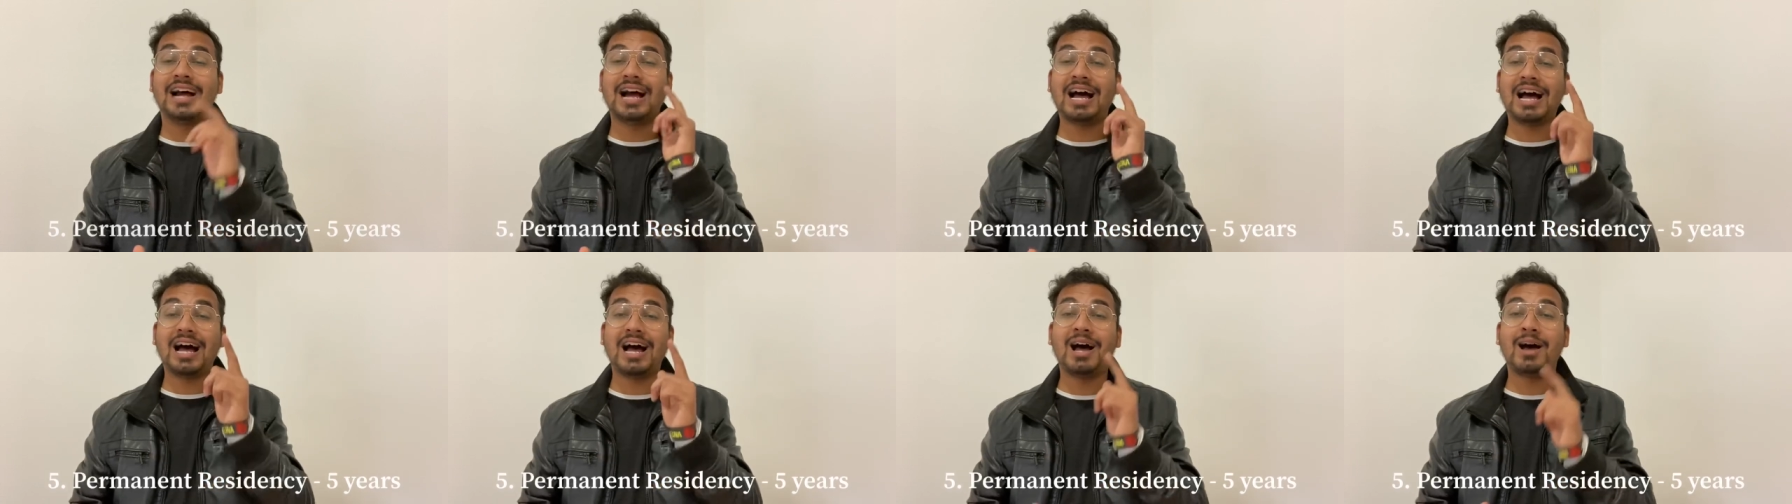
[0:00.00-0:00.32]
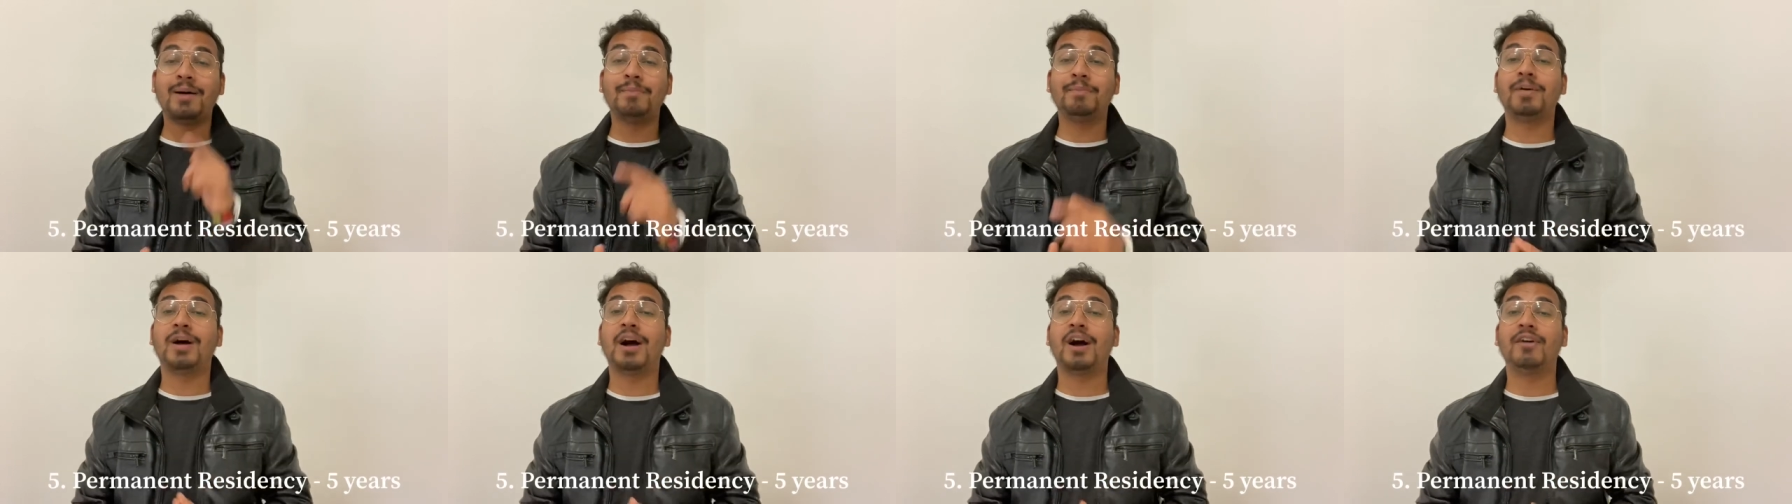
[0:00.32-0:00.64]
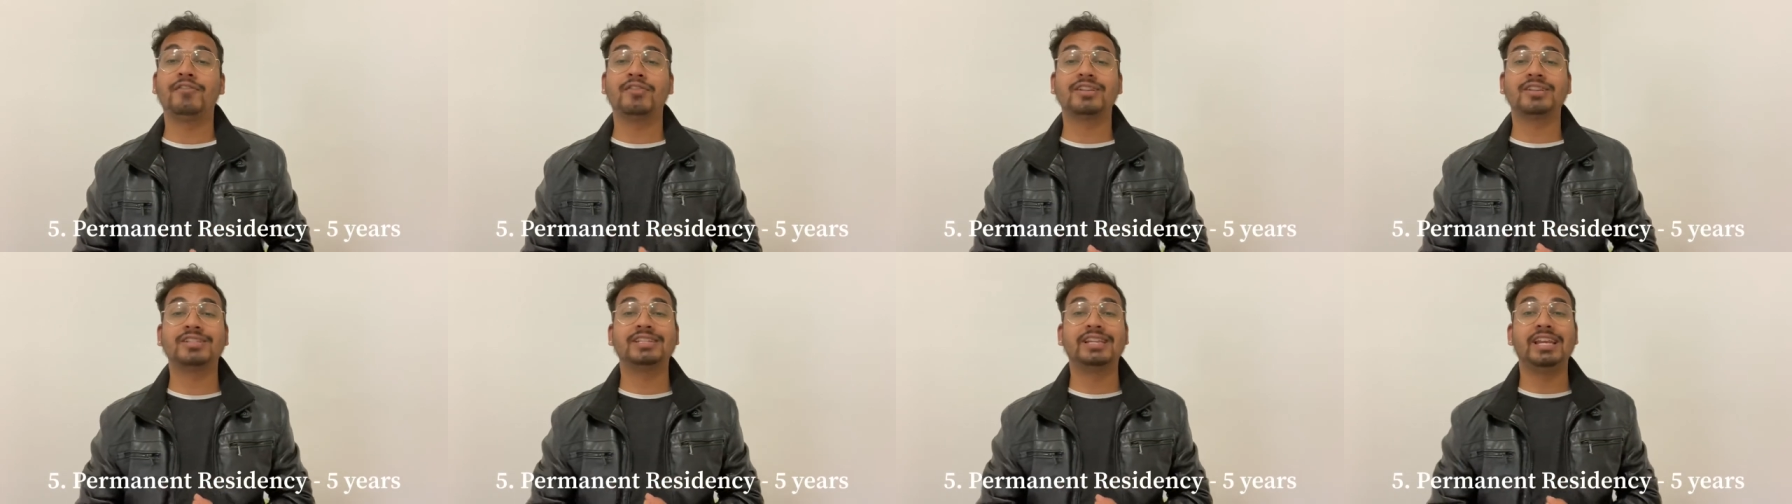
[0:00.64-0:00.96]
आप
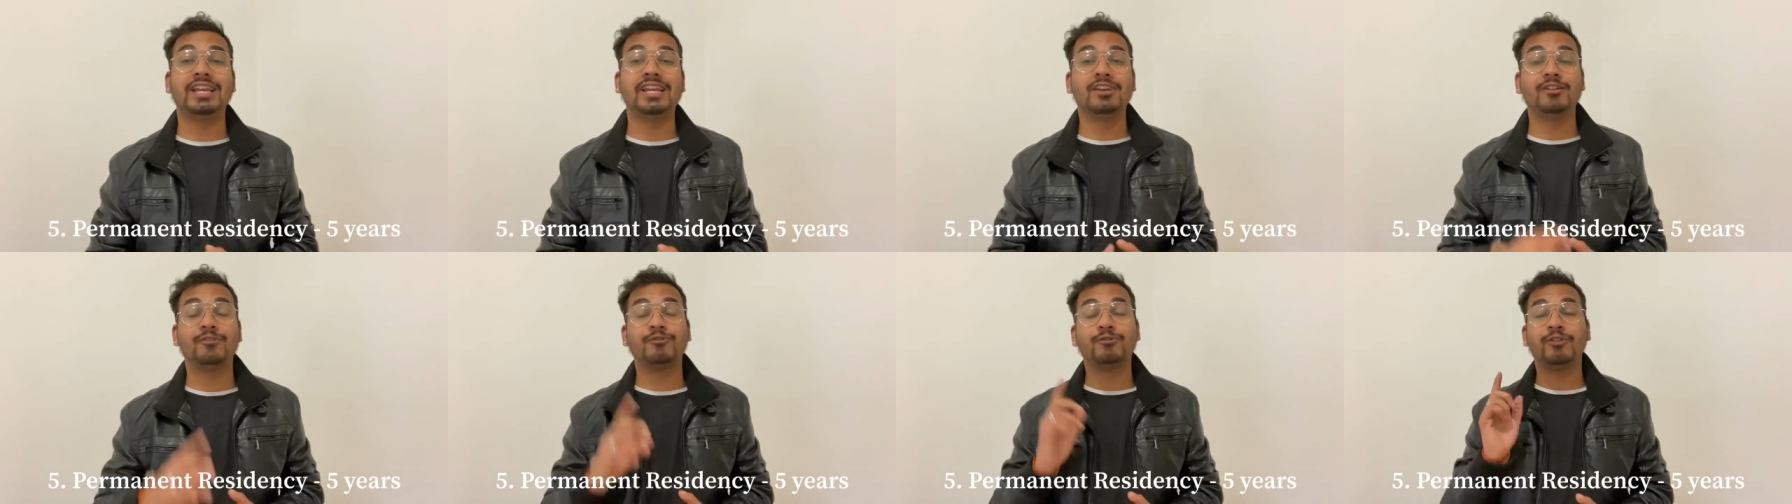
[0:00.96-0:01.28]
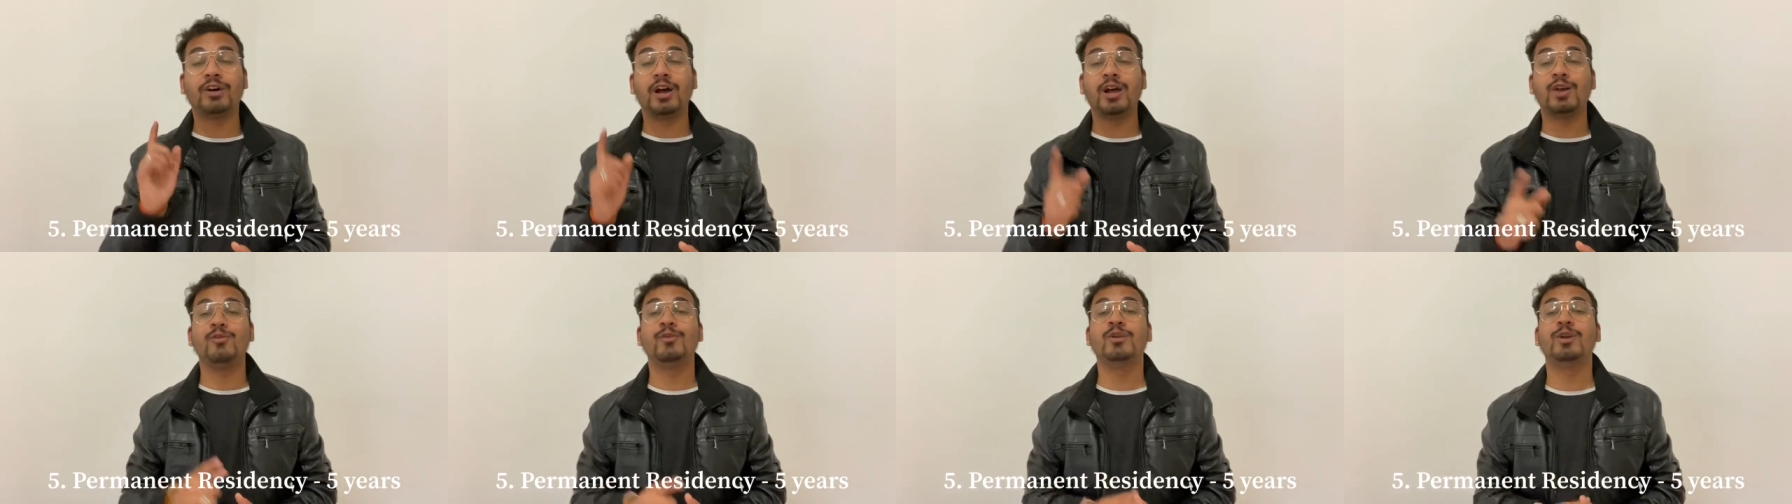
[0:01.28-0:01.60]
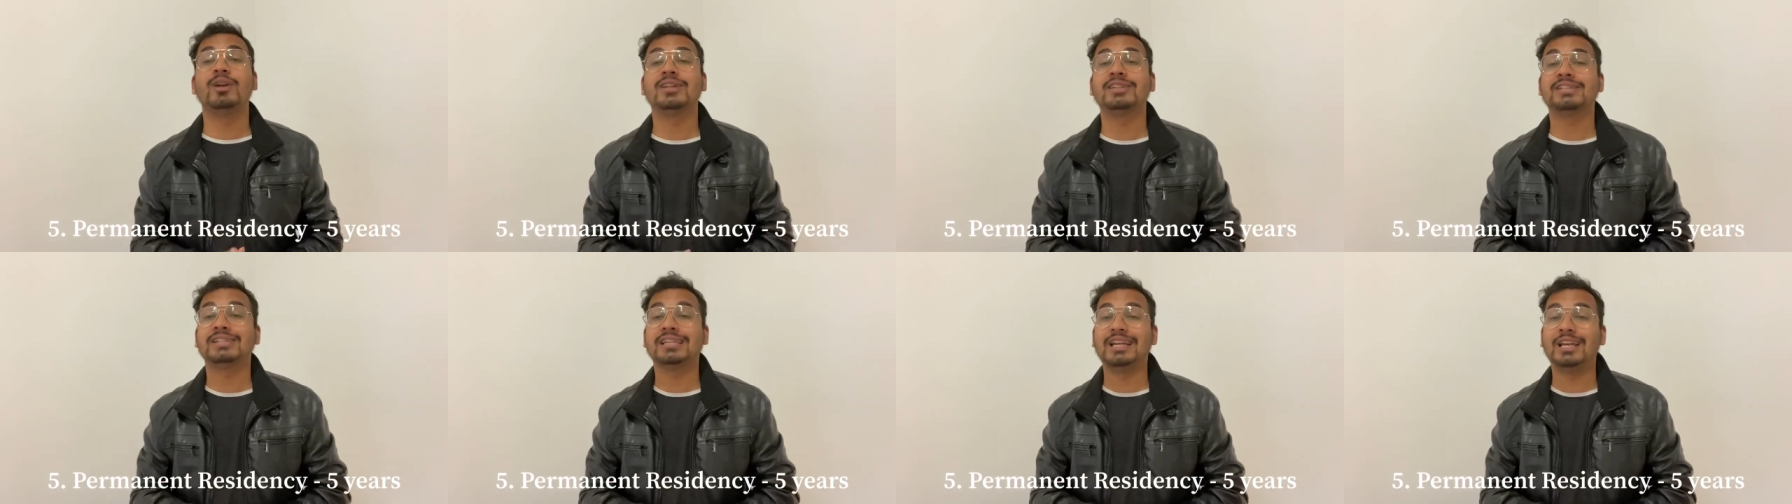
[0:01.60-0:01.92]
आफ्टर स्टेइंग फाइव
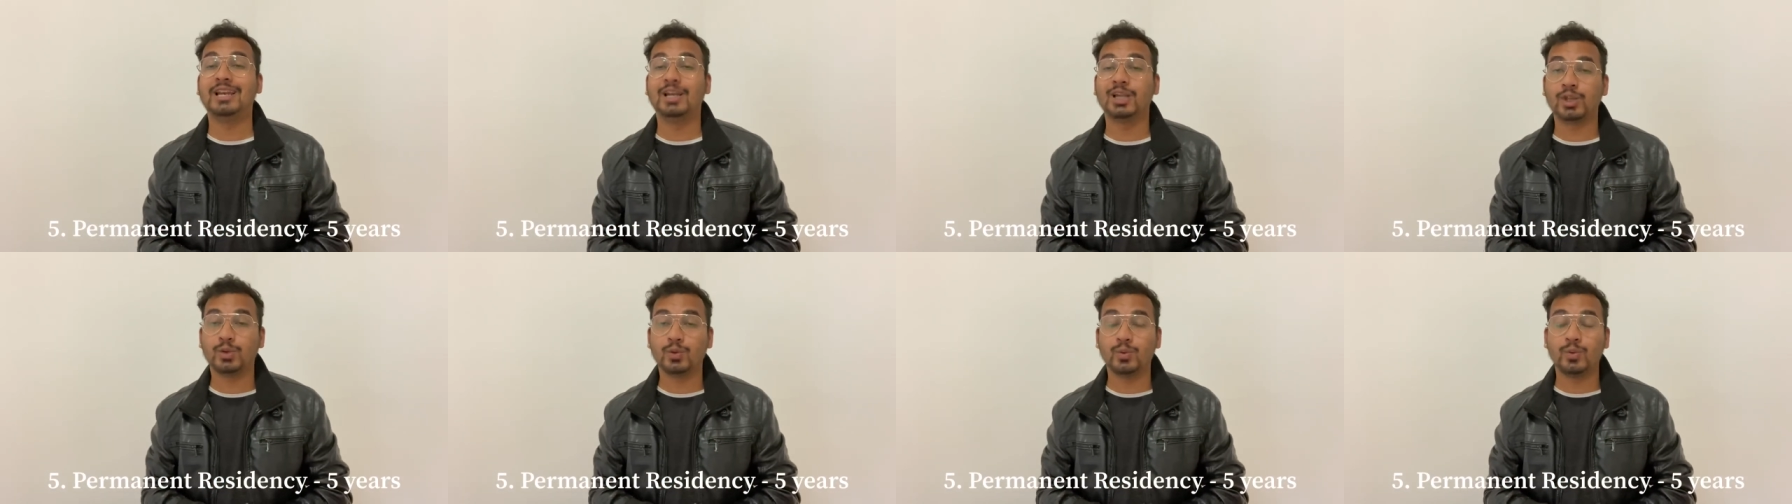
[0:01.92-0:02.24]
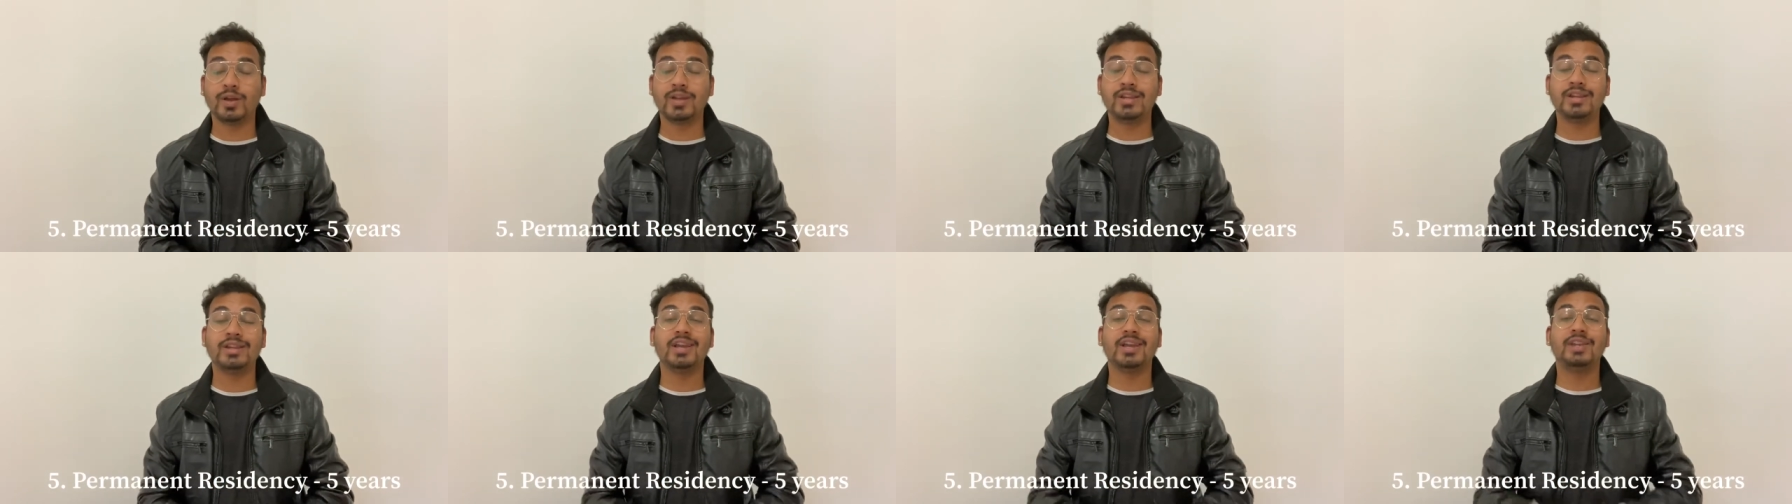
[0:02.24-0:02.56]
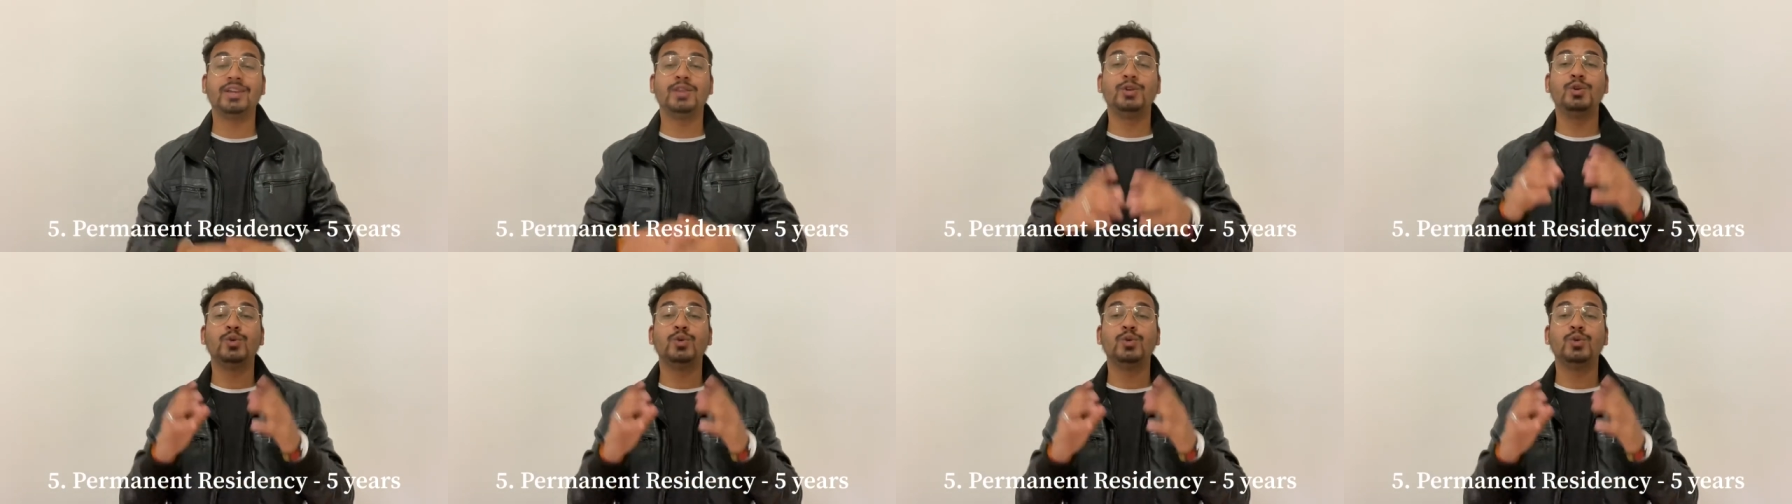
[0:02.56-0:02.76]
इयर्स इन लिथुवेनिया